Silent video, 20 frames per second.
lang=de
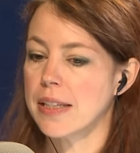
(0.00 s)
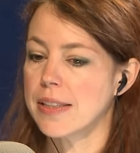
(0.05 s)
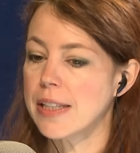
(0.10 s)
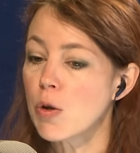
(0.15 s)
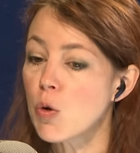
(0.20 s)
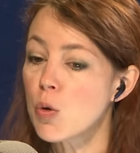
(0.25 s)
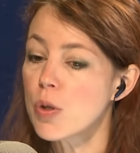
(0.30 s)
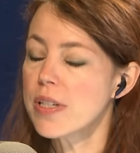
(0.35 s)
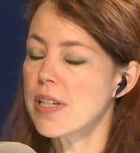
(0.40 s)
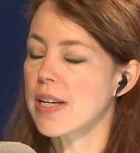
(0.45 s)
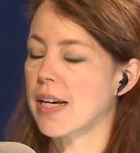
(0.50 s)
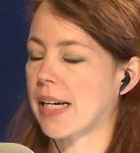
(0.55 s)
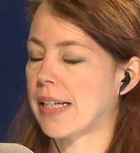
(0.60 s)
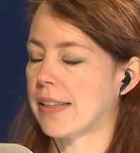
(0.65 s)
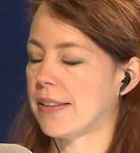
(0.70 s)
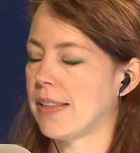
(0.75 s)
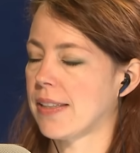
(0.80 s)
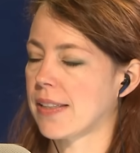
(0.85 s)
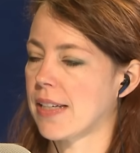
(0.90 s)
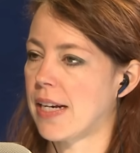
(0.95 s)
die
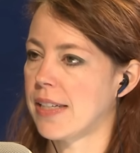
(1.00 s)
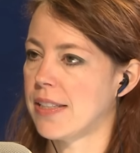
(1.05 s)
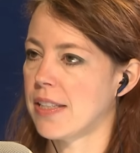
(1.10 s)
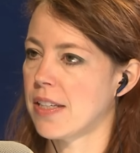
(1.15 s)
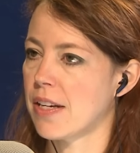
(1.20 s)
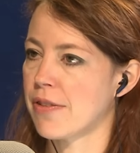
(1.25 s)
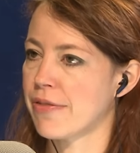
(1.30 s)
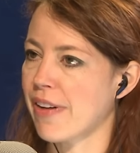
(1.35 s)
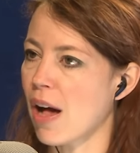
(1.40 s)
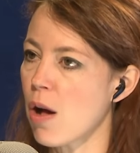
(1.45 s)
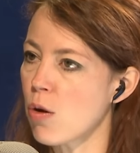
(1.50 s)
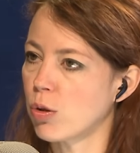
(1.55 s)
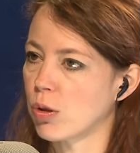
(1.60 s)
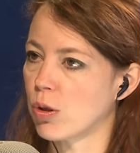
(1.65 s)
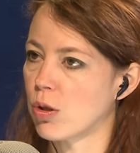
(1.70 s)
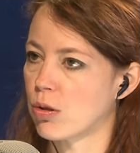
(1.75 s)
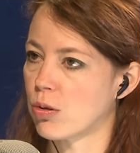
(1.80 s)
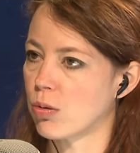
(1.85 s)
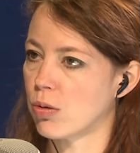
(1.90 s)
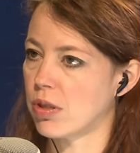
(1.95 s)
Ungerechtigkeit in der
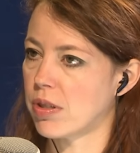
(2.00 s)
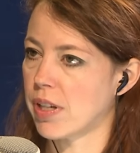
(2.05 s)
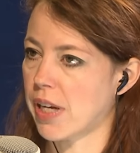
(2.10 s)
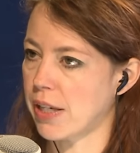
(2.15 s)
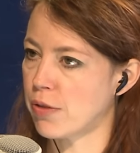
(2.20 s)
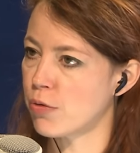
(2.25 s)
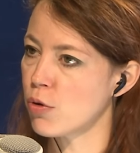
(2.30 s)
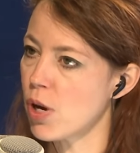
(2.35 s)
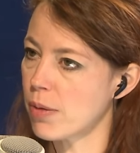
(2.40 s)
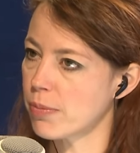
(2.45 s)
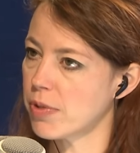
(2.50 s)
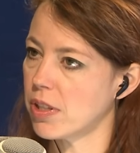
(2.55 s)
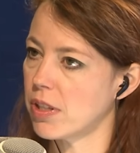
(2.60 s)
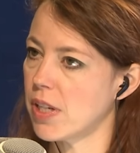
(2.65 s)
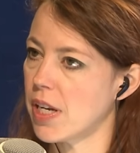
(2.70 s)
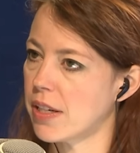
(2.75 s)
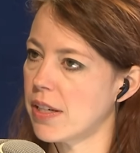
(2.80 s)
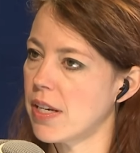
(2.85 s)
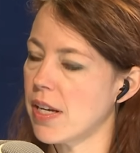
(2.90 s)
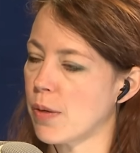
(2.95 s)
Frauengesundheit. Wo haben Sie
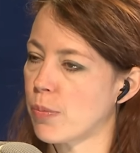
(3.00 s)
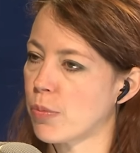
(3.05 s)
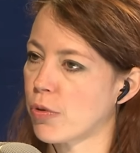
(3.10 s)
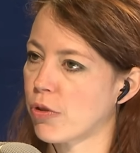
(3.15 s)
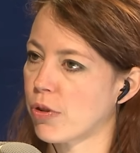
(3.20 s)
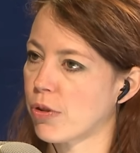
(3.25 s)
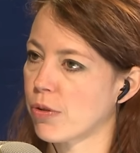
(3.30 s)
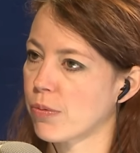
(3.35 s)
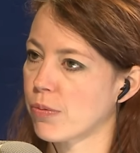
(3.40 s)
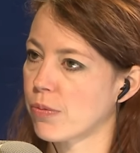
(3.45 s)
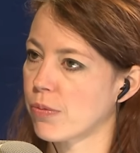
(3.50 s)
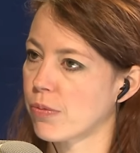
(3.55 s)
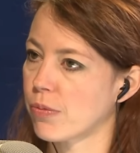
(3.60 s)
die erlebt?